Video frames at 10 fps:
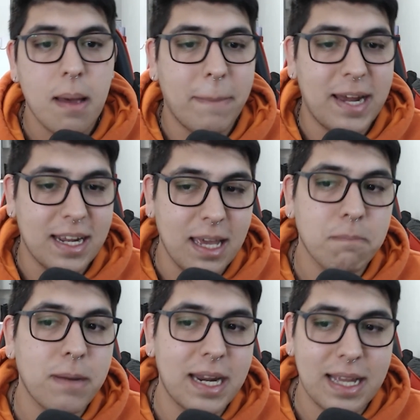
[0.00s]
¿Para qué?
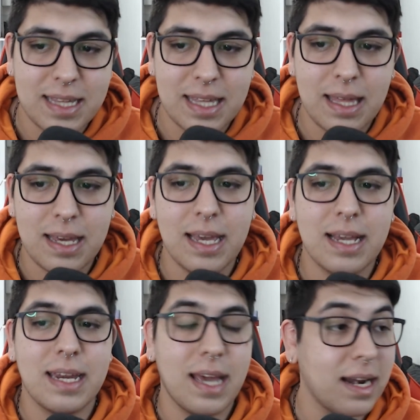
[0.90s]
Para que te deje
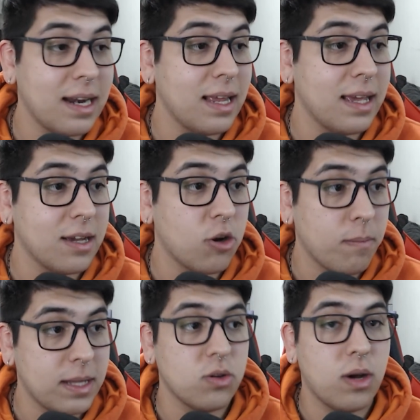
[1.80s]
crear eh,
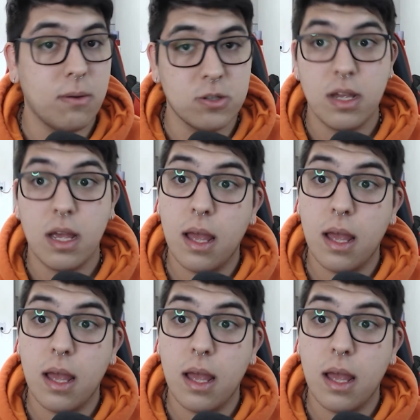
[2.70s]
comandos a vos.